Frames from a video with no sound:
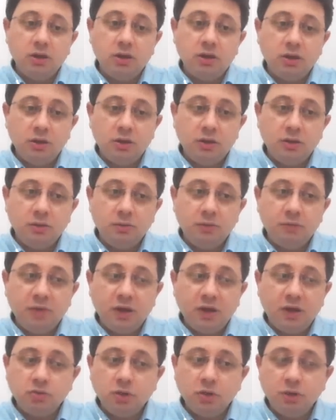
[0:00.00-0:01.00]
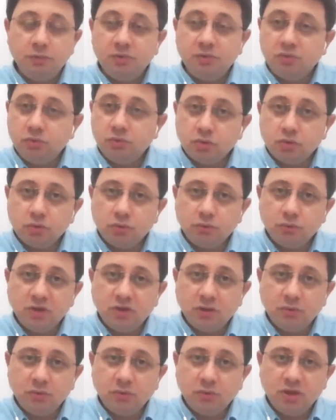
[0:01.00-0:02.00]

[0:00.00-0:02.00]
ee, ben şöyle bir düşündüm